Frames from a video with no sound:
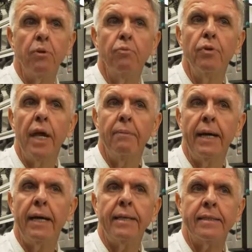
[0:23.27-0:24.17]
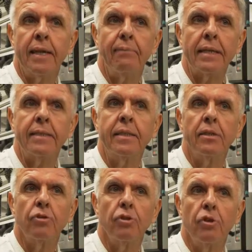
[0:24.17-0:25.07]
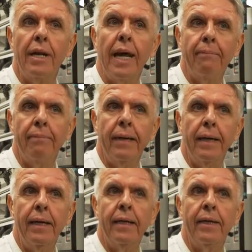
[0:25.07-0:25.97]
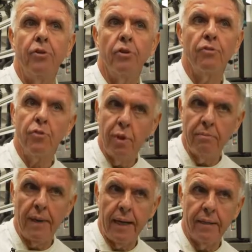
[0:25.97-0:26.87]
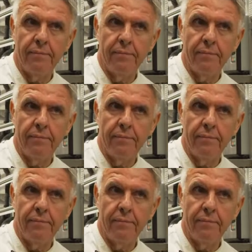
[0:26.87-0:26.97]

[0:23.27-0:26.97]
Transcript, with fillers: mais une bouillabaisse à partir de lapins et de fruits de mer.